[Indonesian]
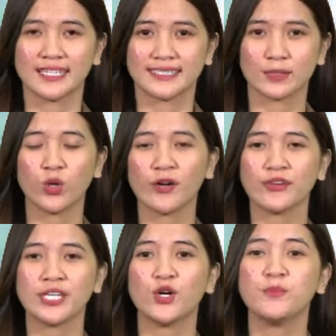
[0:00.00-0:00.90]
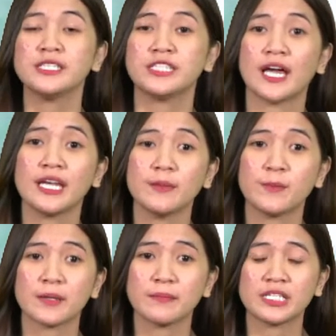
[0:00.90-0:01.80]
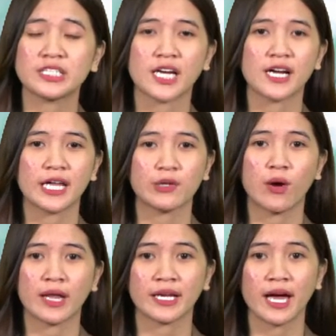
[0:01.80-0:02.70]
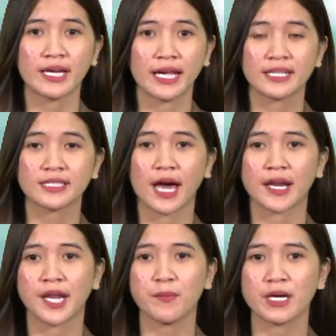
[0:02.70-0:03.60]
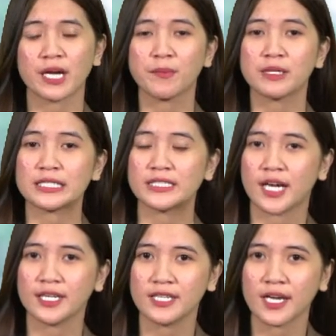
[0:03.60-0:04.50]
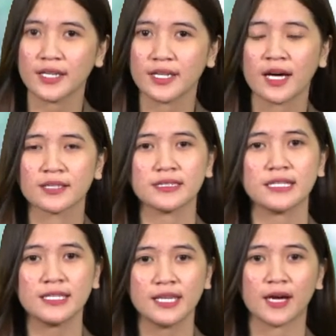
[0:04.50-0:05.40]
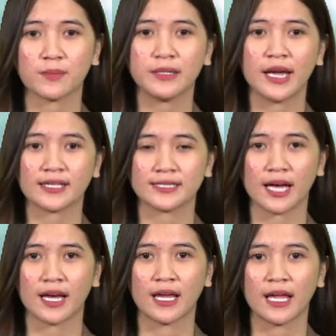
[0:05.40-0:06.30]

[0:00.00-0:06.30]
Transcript: Sebuah video menjadi perbincangan warganet karena merekam kejadian yang tidak biasa.